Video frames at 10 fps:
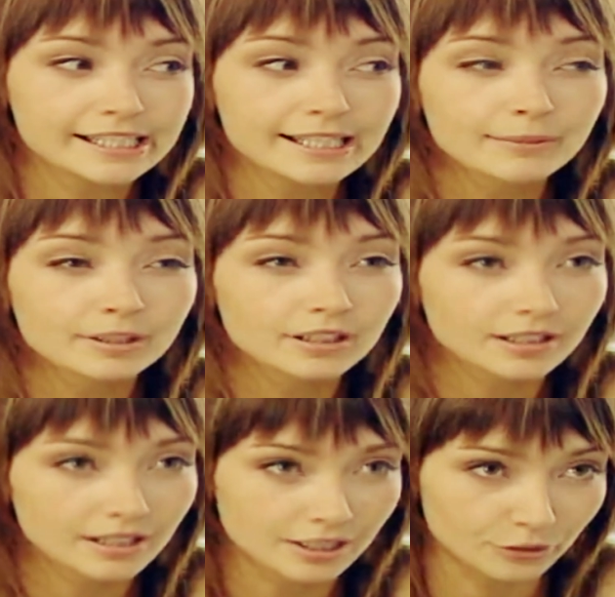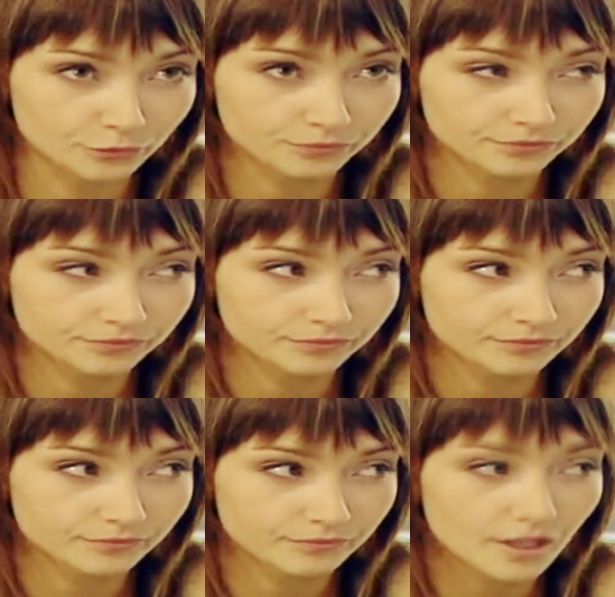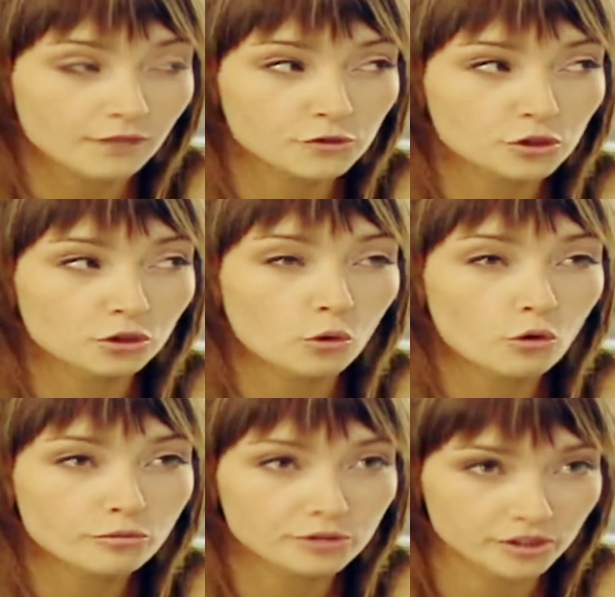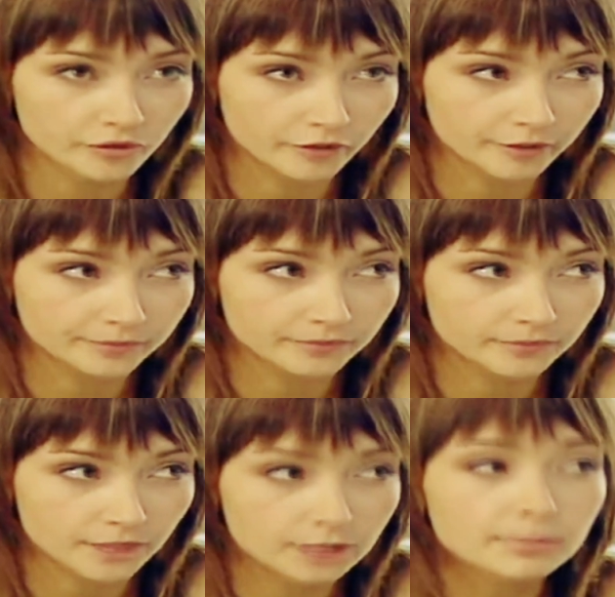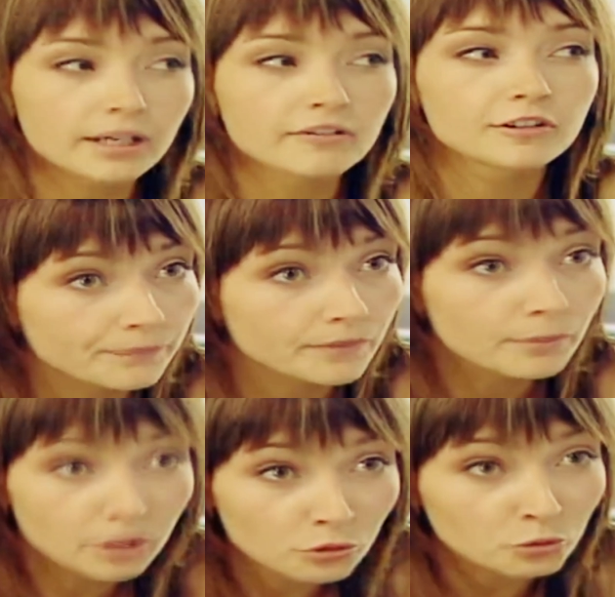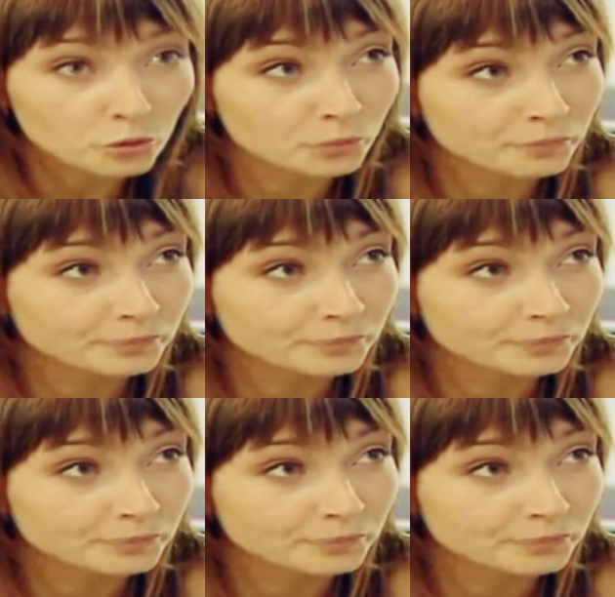Я предлагаю все это общество отправить на природу,